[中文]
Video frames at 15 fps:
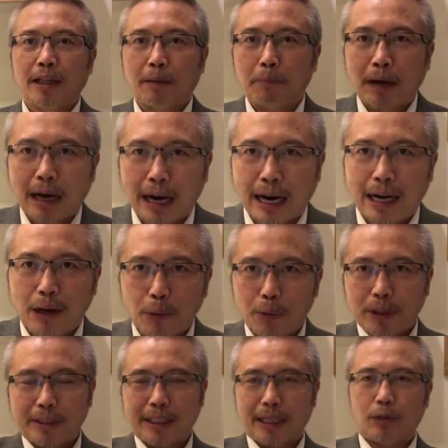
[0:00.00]
他们还
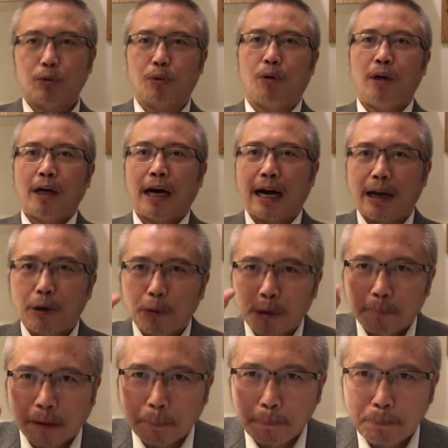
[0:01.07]
会再做，还会
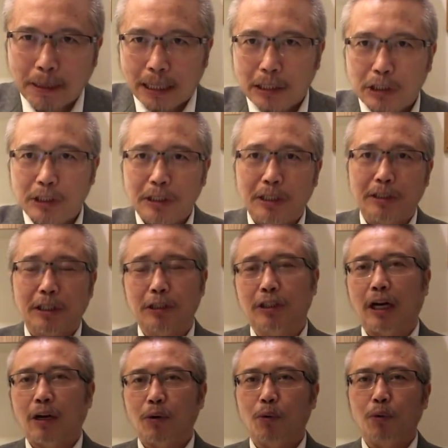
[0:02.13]
把北京的这个
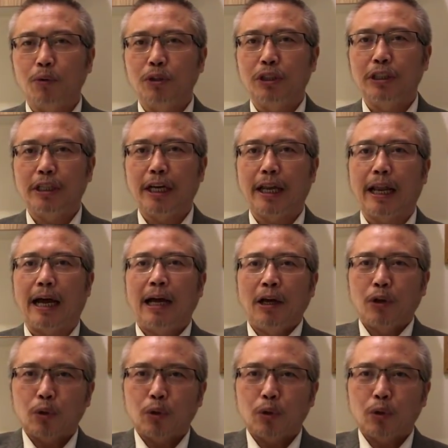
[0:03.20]
成功经验呢